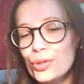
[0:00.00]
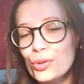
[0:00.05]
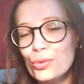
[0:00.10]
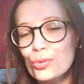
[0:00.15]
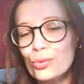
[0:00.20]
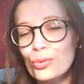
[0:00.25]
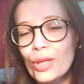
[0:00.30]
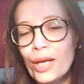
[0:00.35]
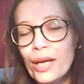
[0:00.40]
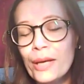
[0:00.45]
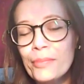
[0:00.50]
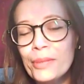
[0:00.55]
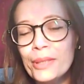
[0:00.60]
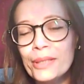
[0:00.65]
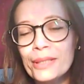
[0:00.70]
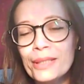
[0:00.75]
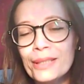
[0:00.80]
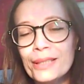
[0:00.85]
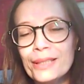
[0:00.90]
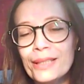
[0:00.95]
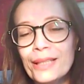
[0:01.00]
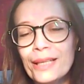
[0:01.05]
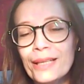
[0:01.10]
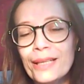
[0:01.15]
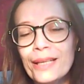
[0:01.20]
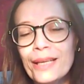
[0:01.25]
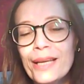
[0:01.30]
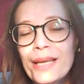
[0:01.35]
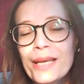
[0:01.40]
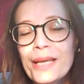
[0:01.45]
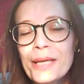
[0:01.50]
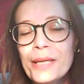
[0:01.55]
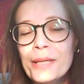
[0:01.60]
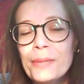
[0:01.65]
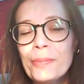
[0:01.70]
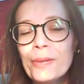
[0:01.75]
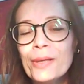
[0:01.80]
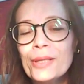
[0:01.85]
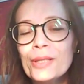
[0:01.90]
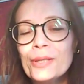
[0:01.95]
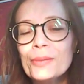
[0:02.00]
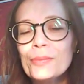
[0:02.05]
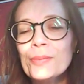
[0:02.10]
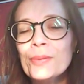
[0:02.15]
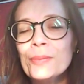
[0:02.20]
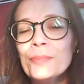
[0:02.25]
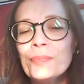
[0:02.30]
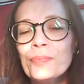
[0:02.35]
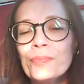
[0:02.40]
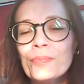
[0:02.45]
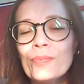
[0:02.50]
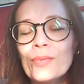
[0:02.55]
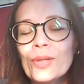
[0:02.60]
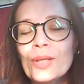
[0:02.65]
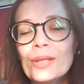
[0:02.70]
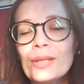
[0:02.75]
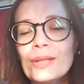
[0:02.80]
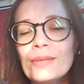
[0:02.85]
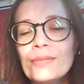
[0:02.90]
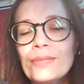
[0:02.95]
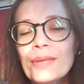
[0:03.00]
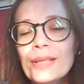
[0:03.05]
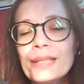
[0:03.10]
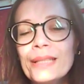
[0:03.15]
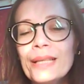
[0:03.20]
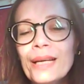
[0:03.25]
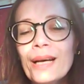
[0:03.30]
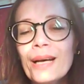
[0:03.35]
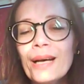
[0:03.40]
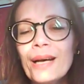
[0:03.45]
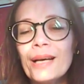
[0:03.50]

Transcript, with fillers: с цунами и так далее. И поэтому э, вода,